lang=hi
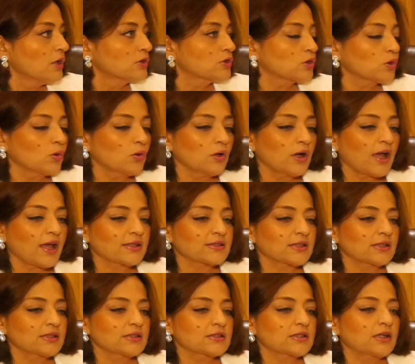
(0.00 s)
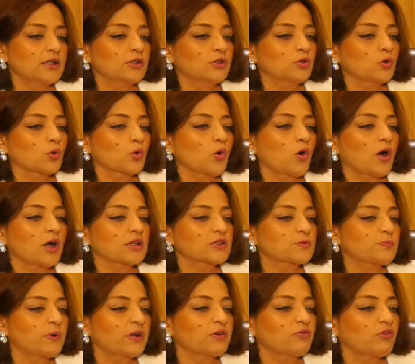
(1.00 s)
सो एज अ रिजल्ट दोनों
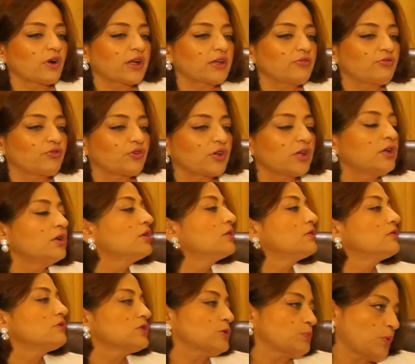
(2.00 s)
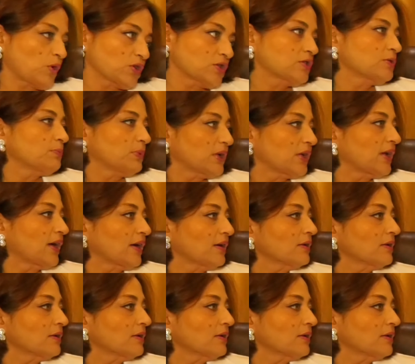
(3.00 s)
हस्बैंड वाइफ ही रिस्पॉन्सिबल है